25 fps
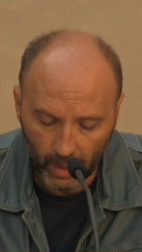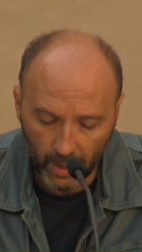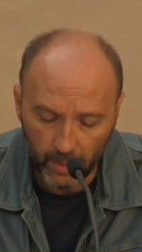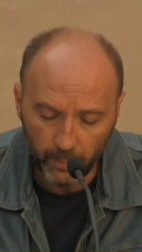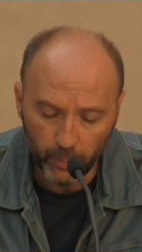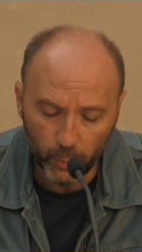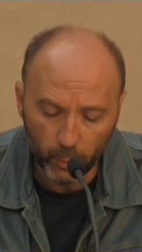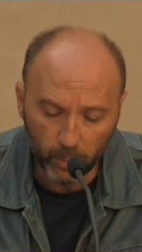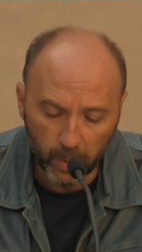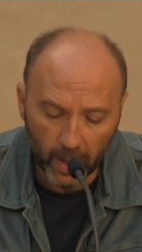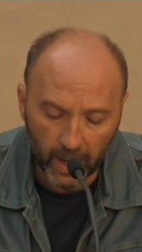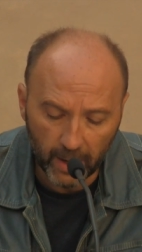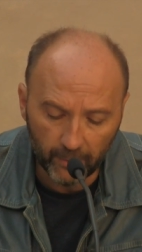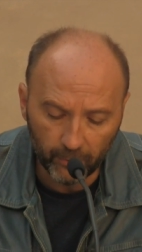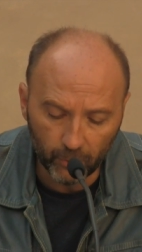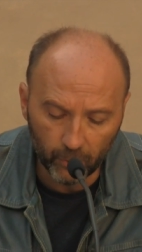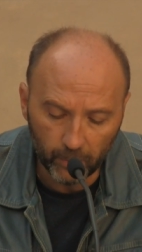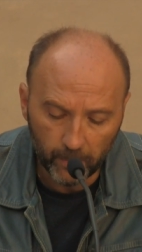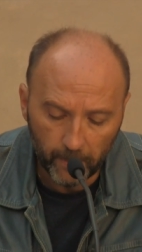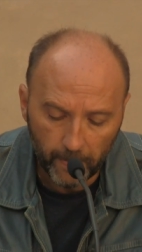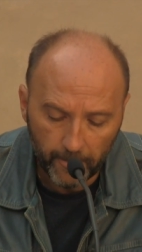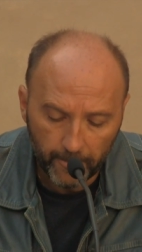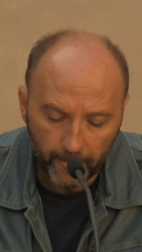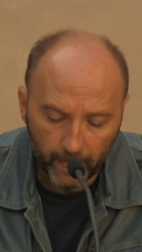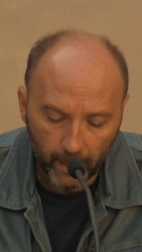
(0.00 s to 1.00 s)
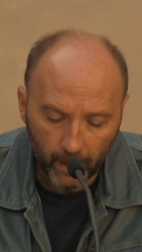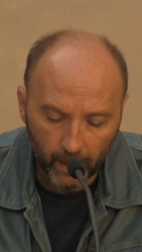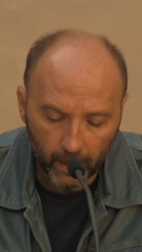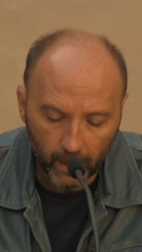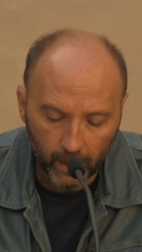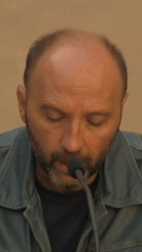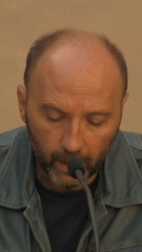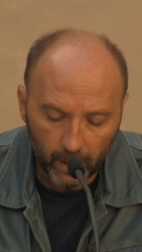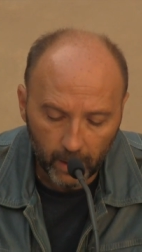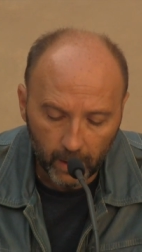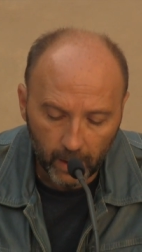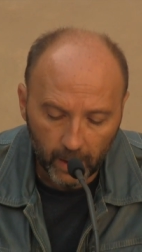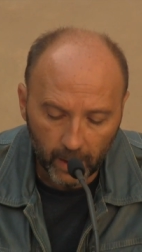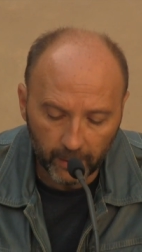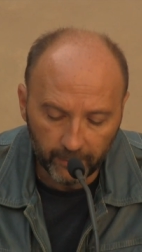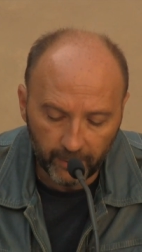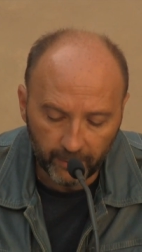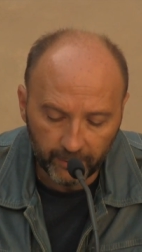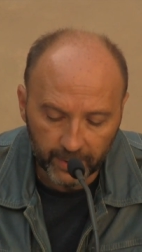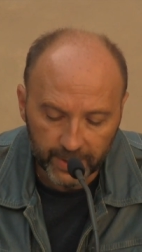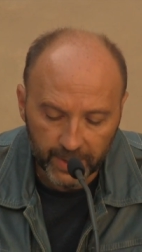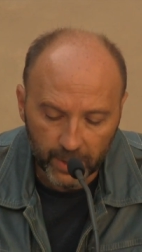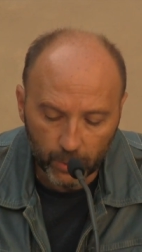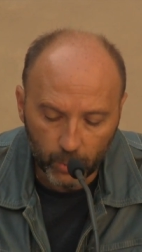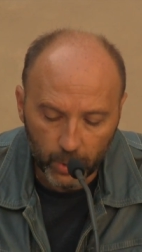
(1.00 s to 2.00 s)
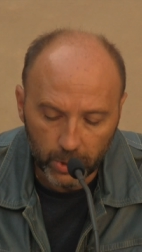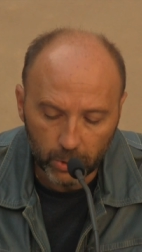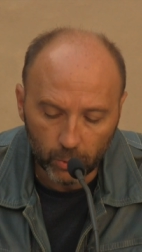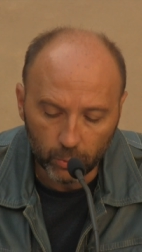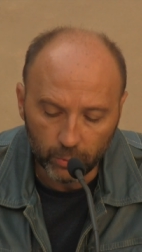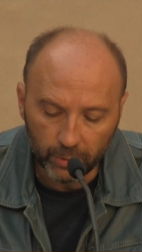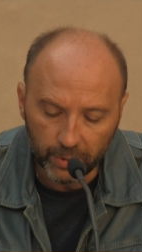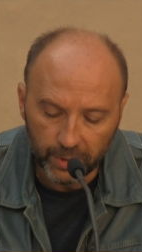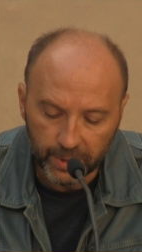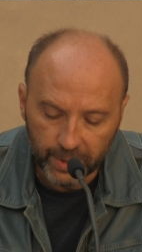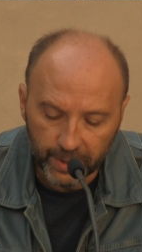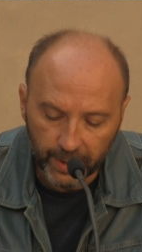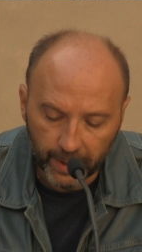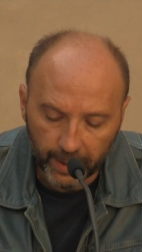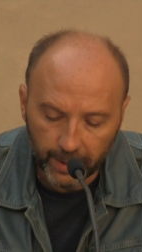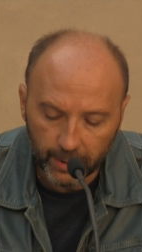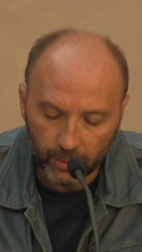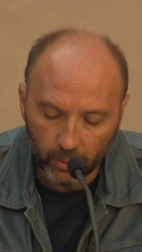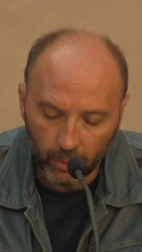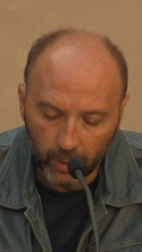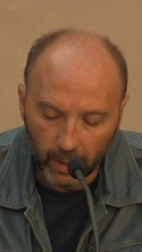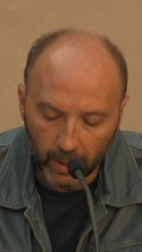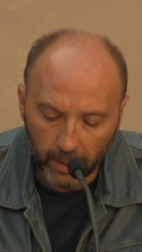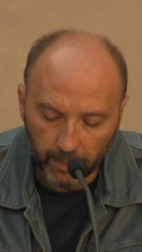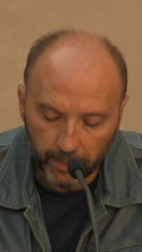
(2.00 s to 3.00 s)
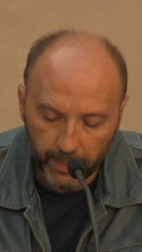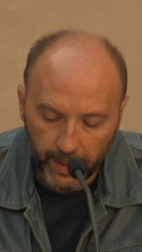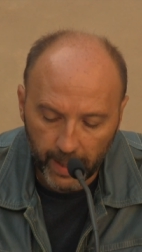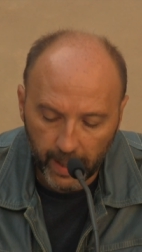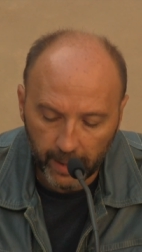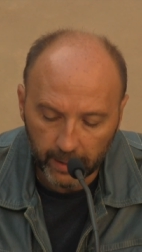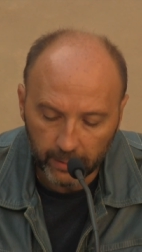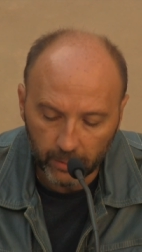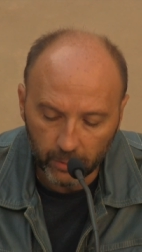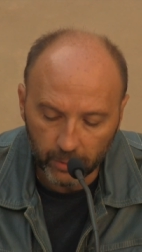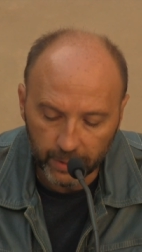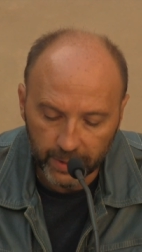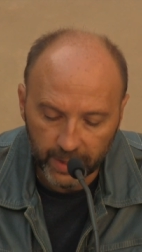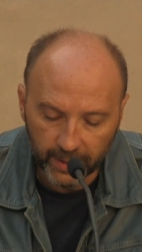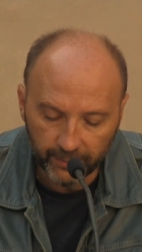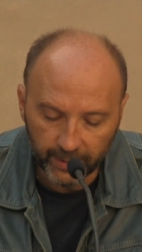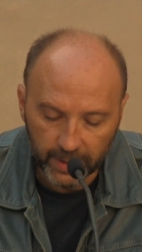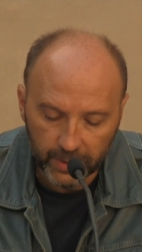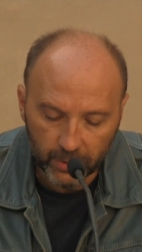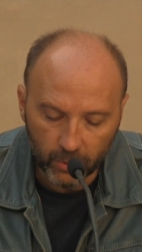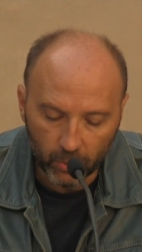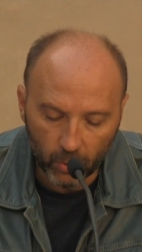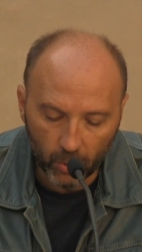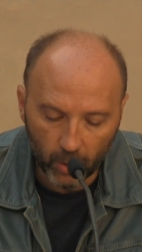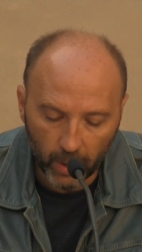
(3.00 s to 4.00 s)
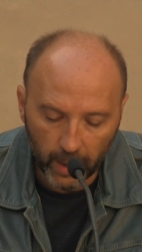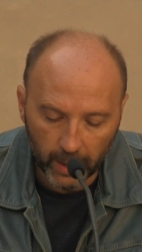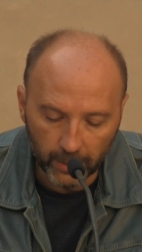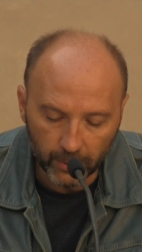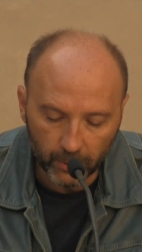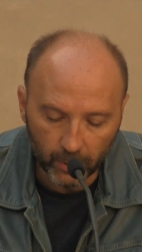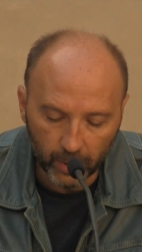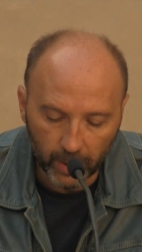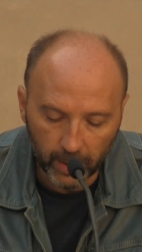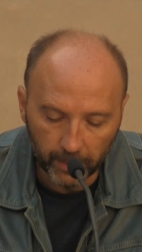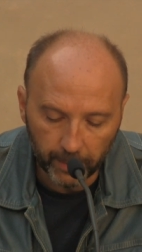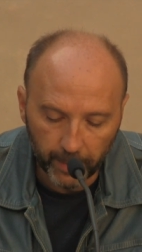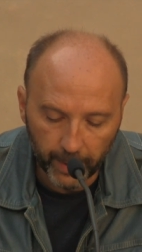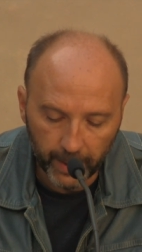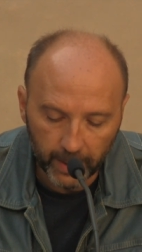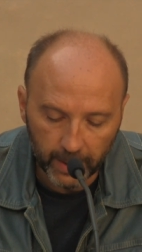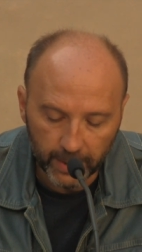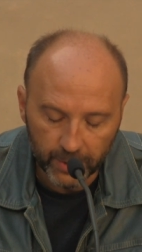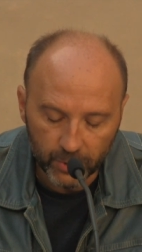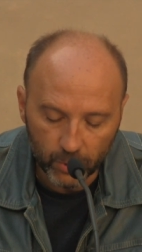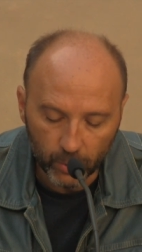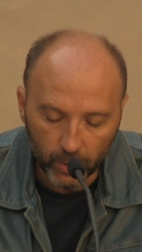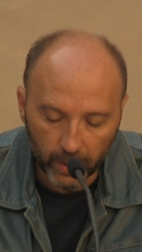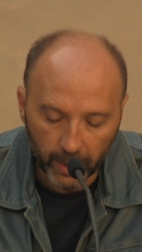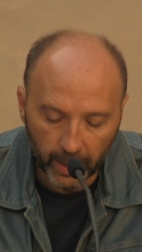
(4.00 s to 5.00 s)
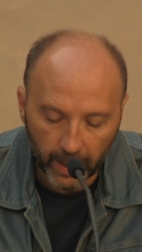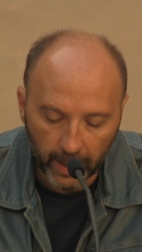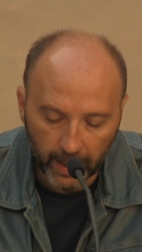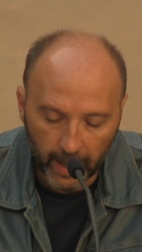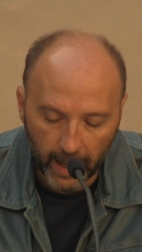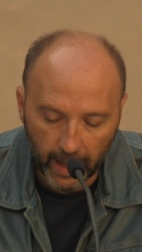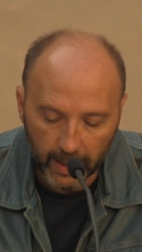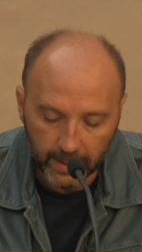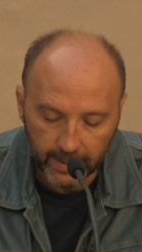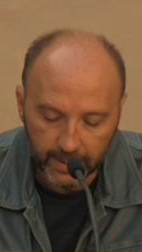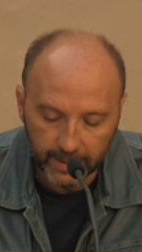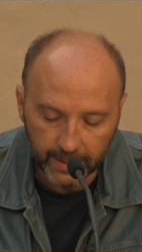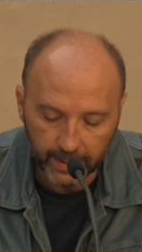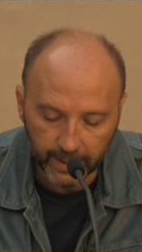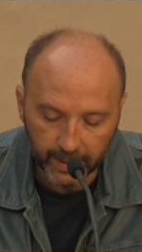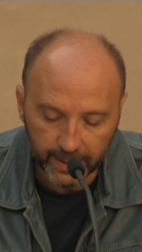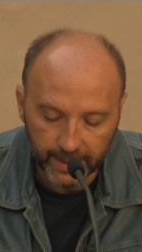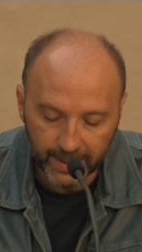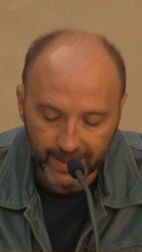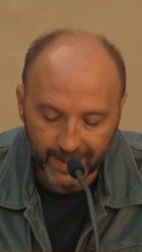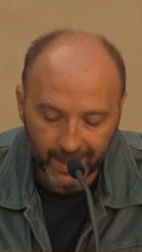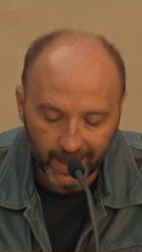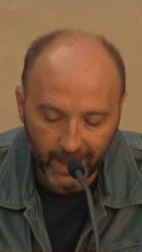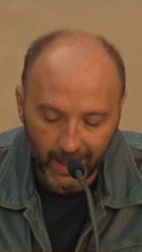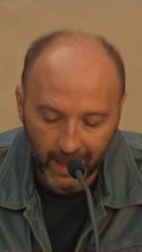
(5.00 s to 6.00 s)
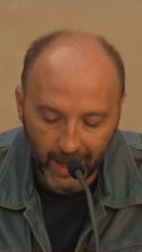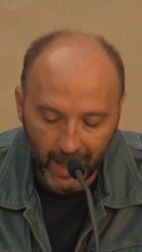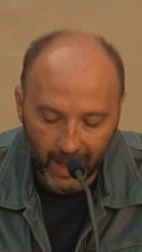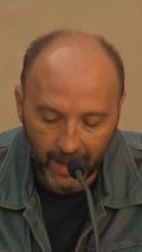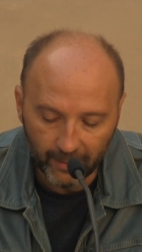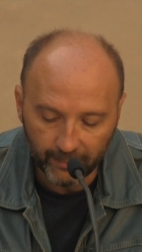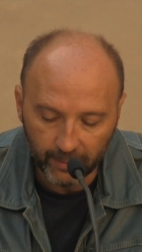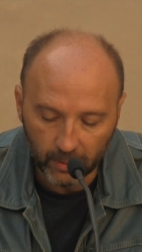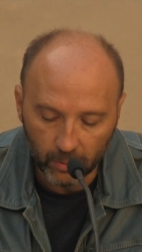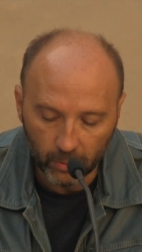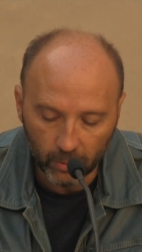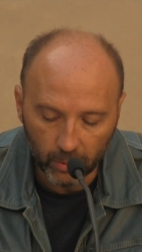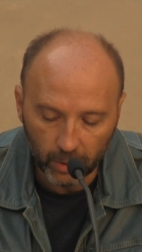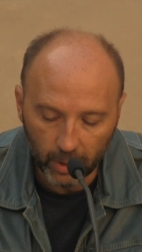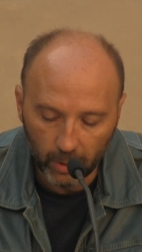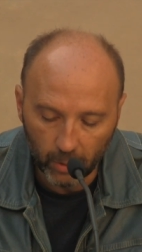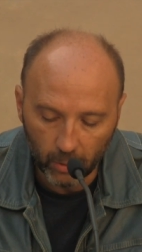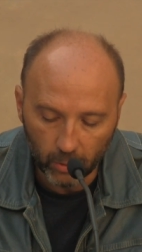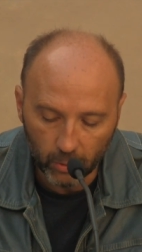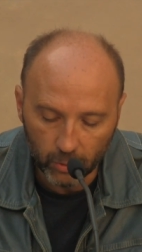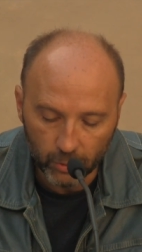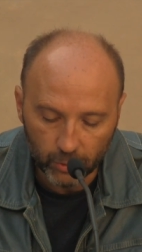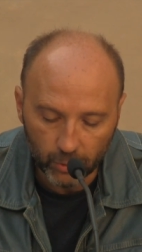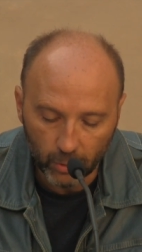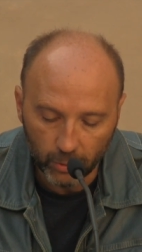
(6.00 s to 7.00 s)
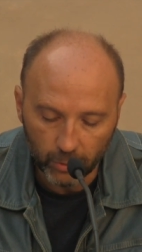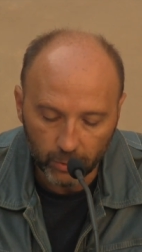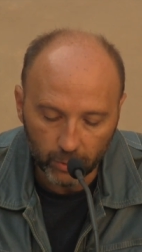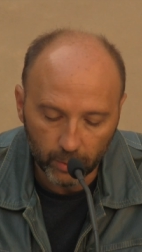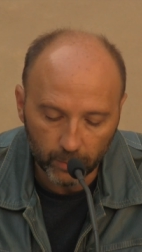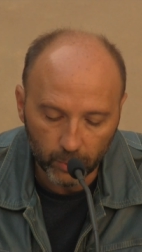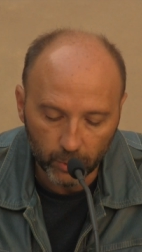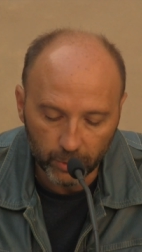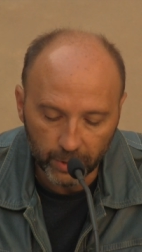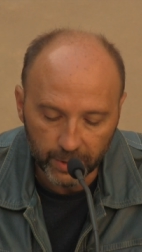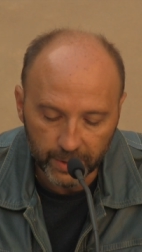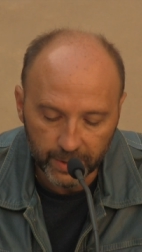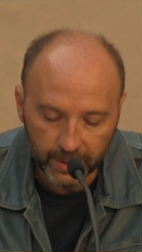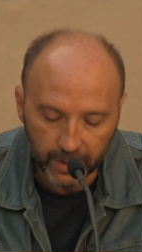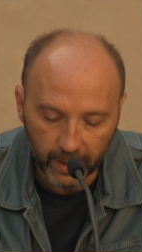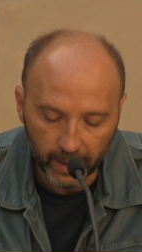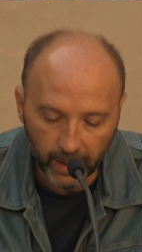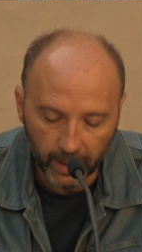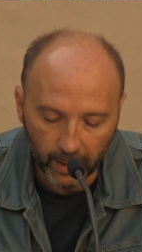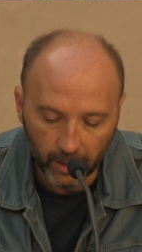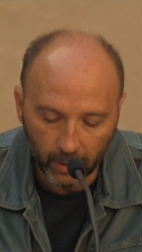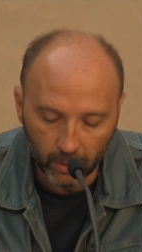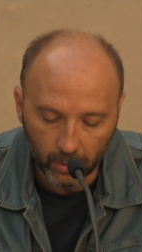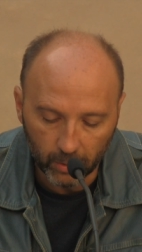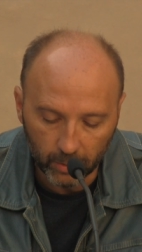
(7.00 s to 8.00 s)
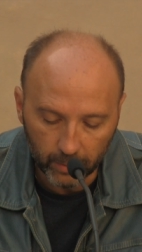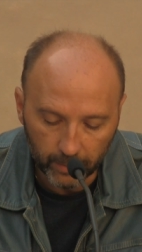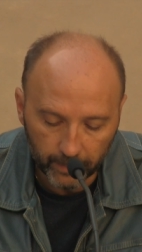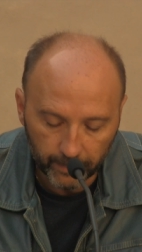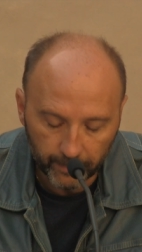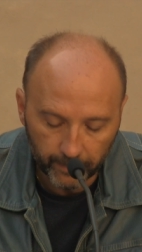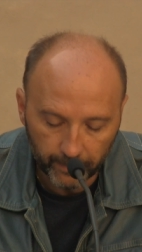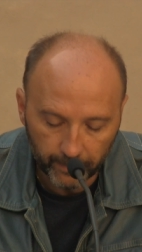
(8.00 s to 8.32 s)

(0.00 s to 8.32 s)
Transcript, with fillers: Il più bravo aveva eseguito un discreto carpiato e stava scrollando i capelli sulle ragazze che strillavano nel loro solito modo isterico.